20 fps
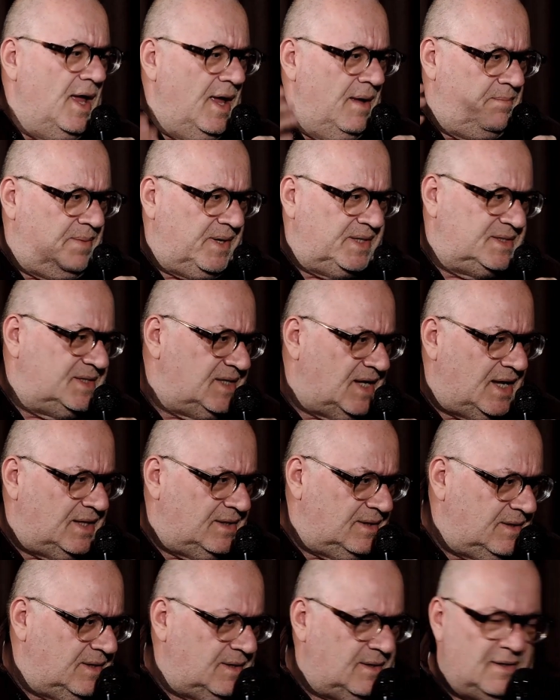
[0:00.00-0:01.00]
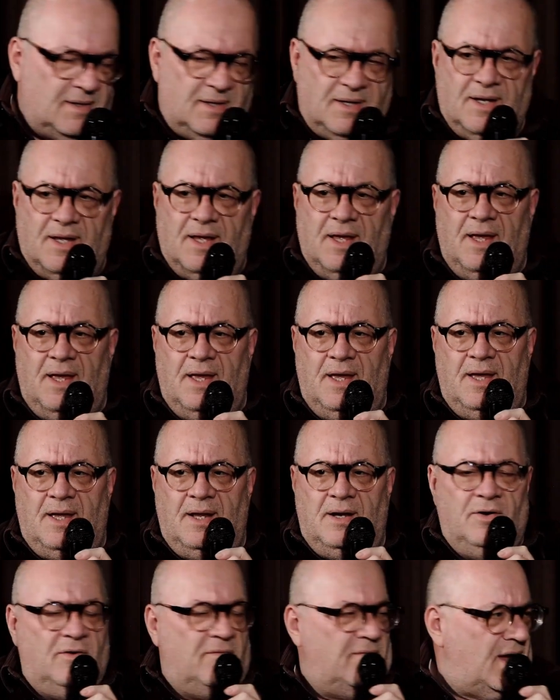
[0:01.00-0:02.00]
è passata
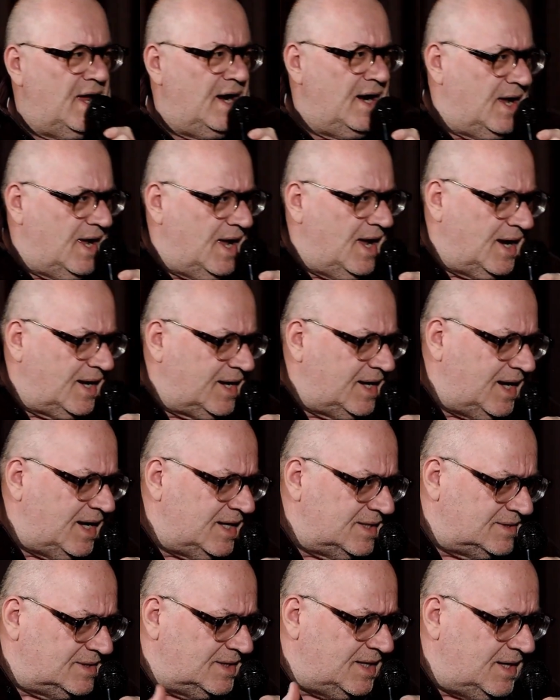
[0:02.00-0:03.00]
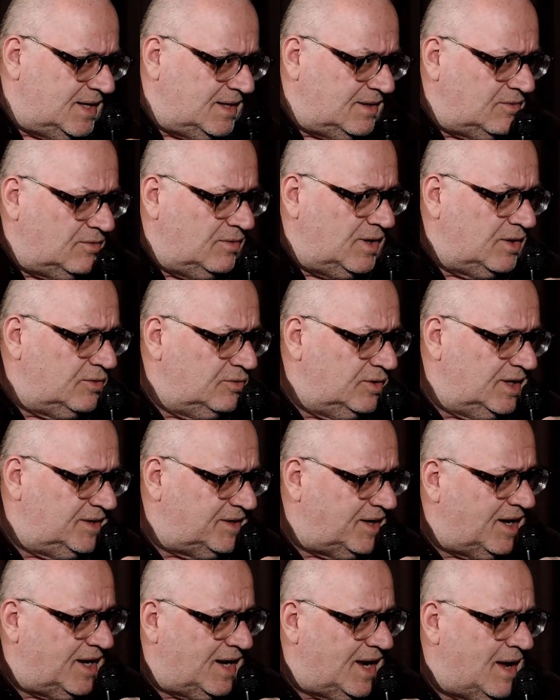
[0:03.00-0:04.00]
e il Novara a casa con la
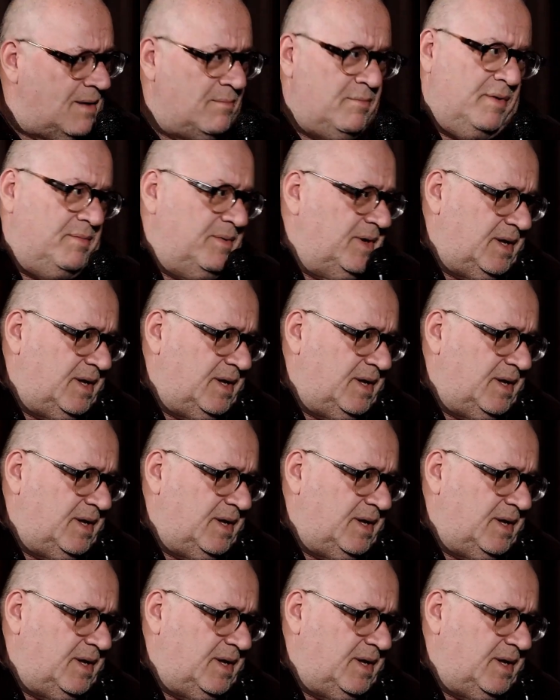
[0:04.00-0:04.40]
coda tra le gambe,